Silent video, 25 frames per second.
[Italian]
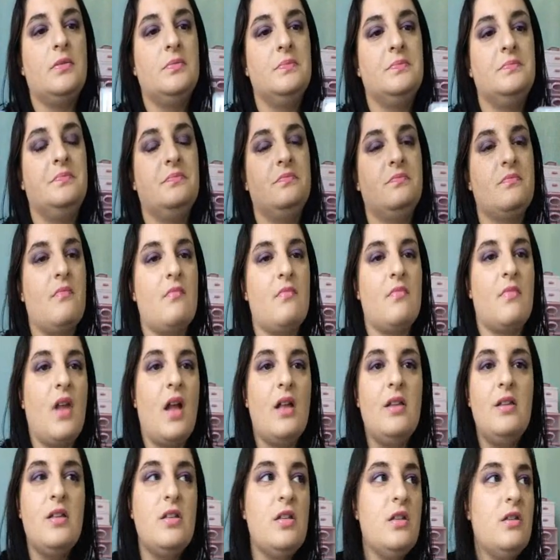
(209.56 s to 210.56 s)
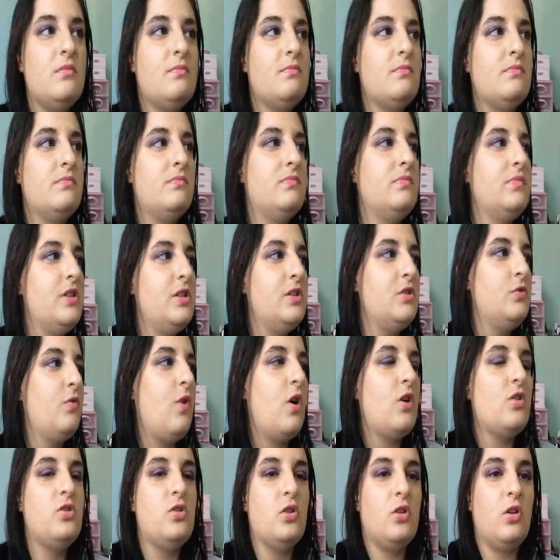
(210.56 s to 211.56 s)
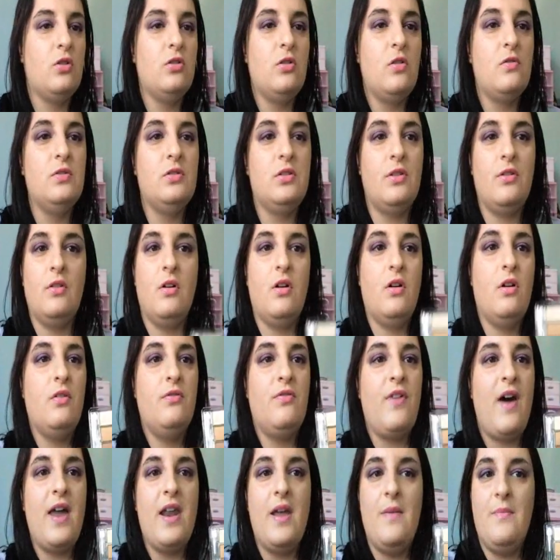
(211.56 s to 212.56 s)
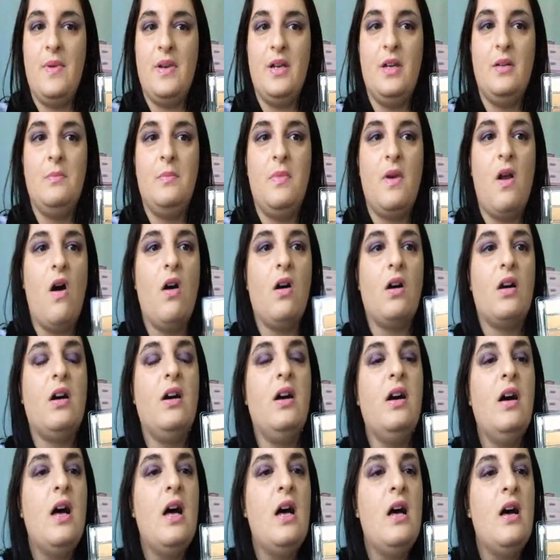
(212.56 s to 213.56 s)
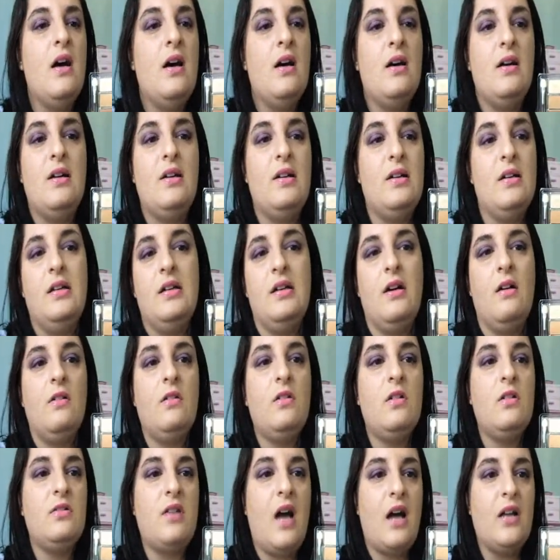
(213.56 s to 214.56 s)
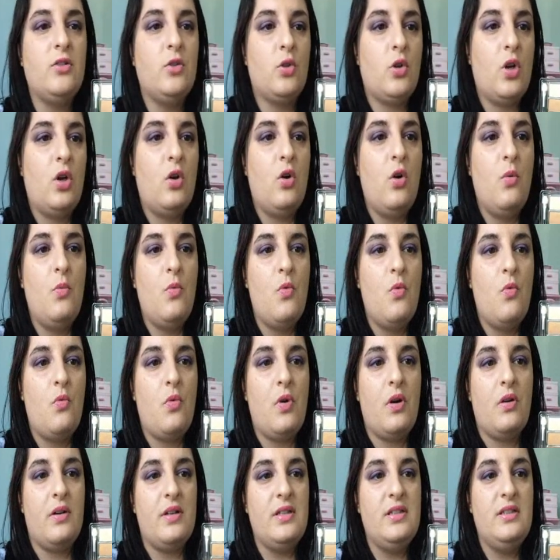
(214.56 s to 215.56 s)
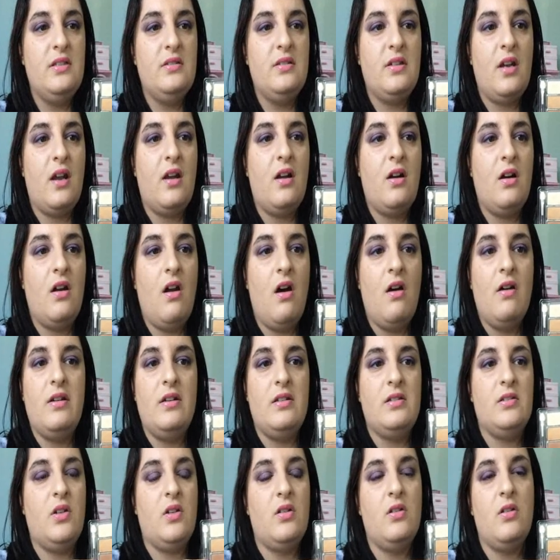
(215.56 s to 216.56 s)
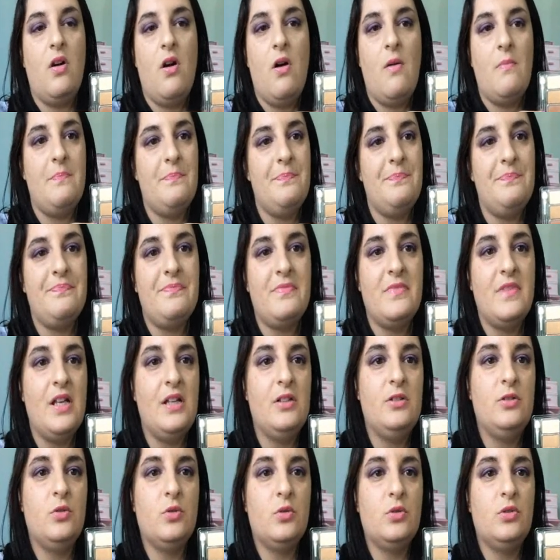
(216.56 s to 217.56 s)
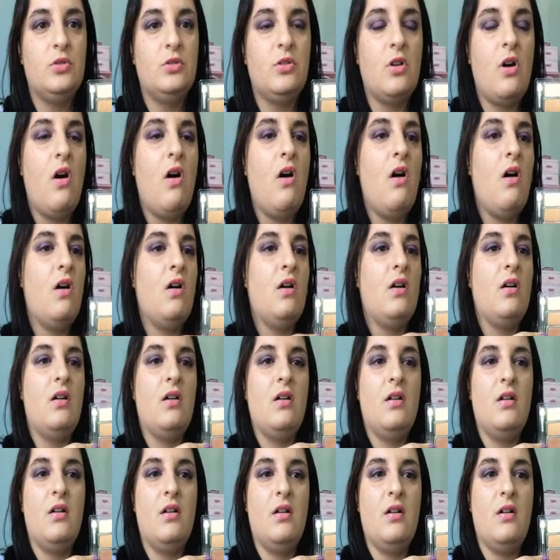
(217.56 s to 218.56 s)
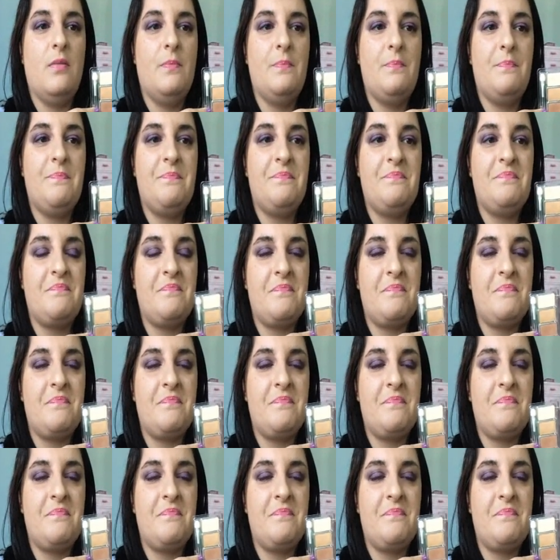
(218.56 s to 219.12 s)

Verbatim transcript: uh, gli, gli swatch che ho dovuto fare per il blog eh, ho notato che comunque questi tre colori sono del tutto ehm,